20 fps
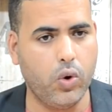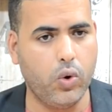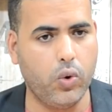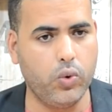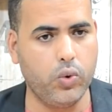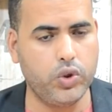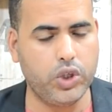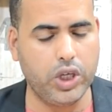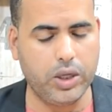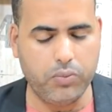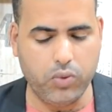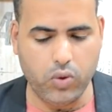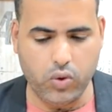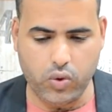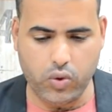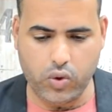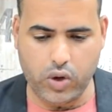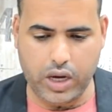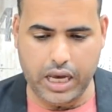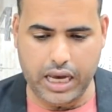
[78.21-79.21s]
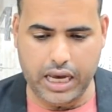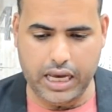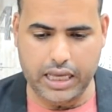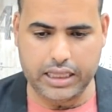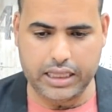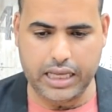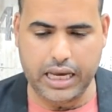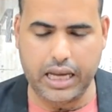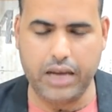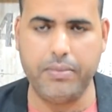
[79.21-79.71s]
وجابوا
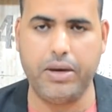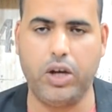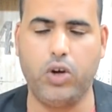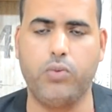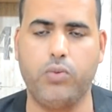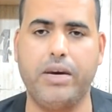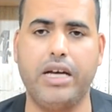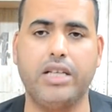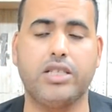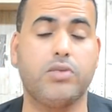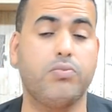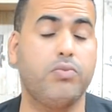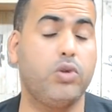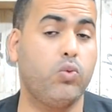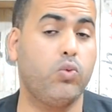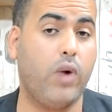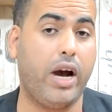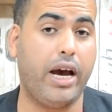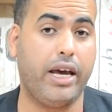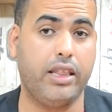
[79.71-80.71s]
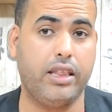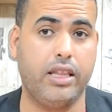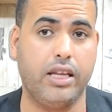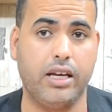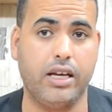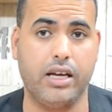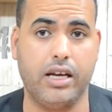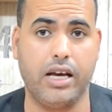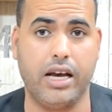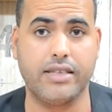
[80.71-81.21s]
هاد المعلومات من واحد
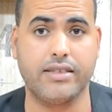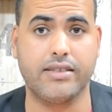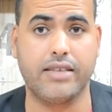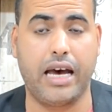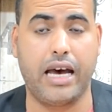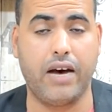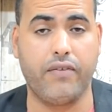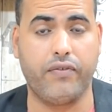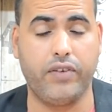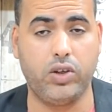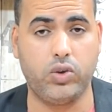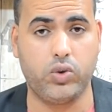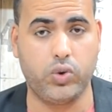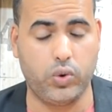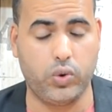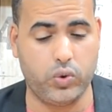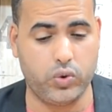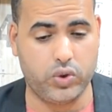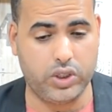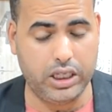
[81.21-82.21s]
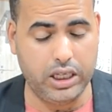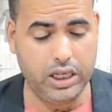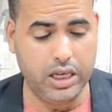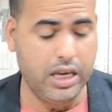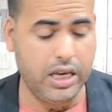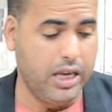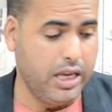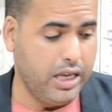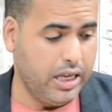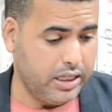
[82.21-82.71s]
آه، الصحفي تونسي
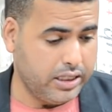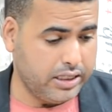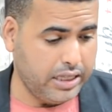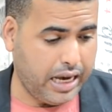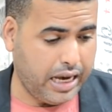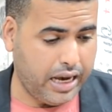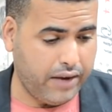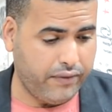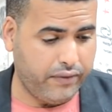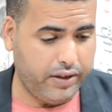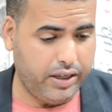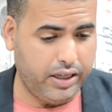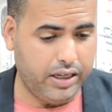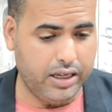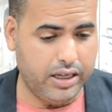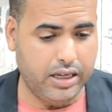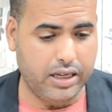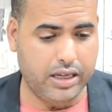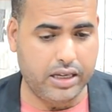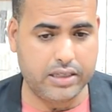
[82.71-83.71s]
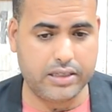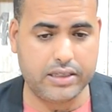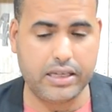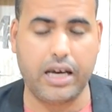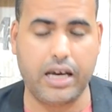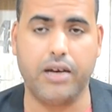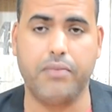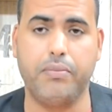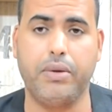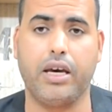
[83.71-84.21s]
صحفي آه،
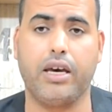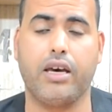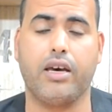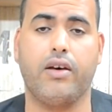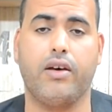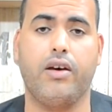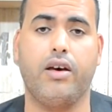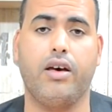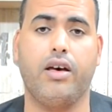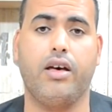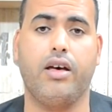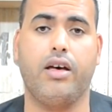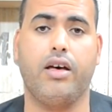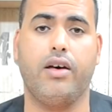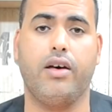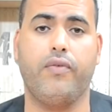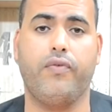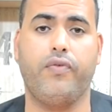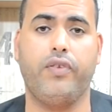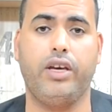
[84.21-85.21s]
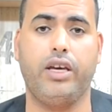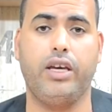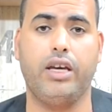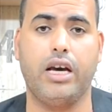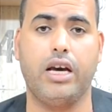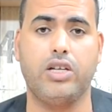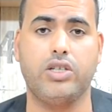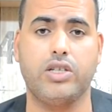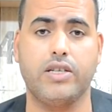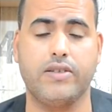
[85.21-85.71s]
سابق آه،
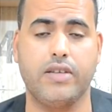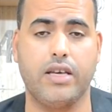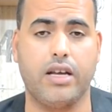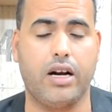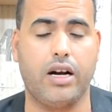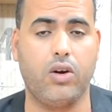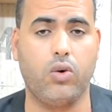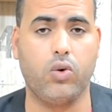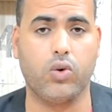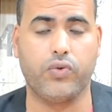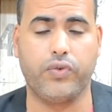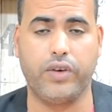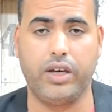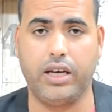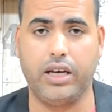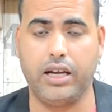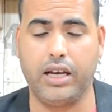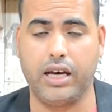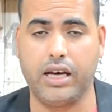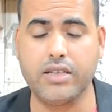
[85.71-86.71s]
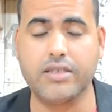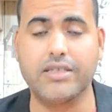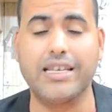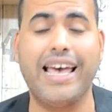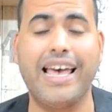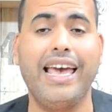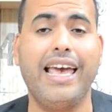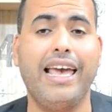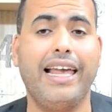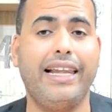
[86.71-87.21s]
في الجزيره لطفي الغرس
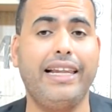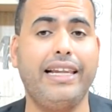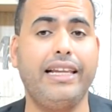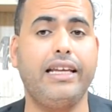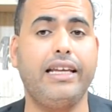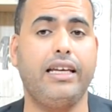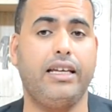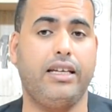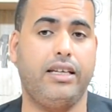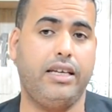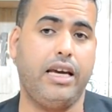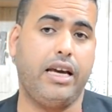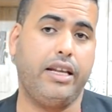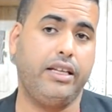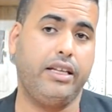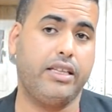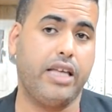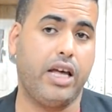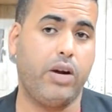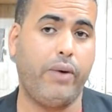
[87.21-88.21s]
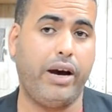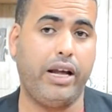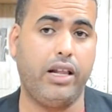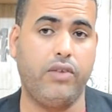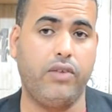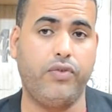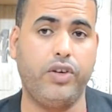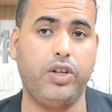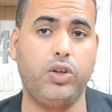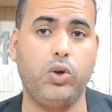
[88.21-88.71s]
اللي يعني دار واحد
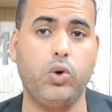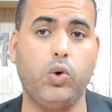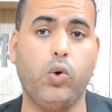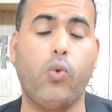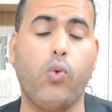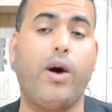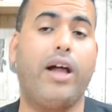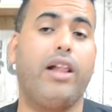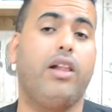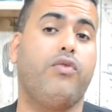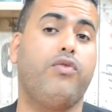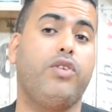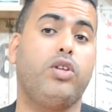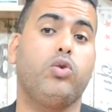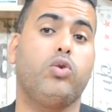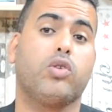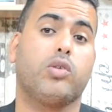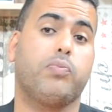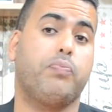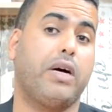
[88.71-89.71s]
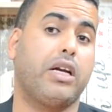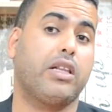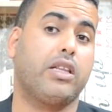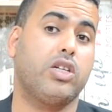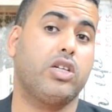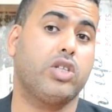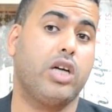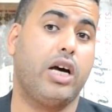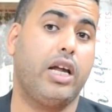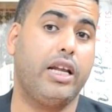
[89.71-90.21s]
الفيديو وهذا الفيديو
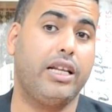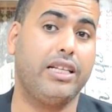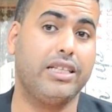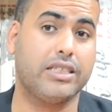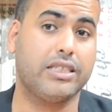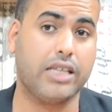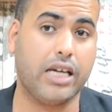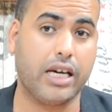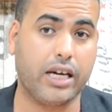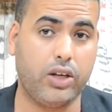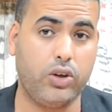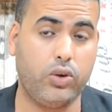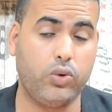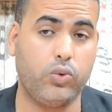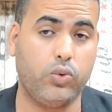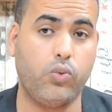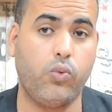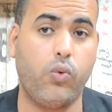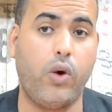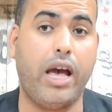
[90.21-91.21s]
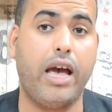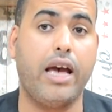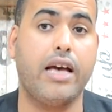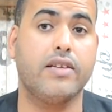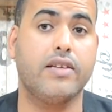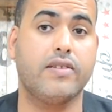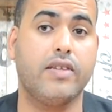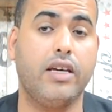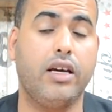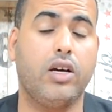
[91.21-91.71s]
تبارطاج على نطاق
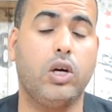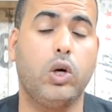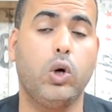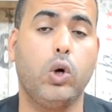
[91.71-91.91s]
واسع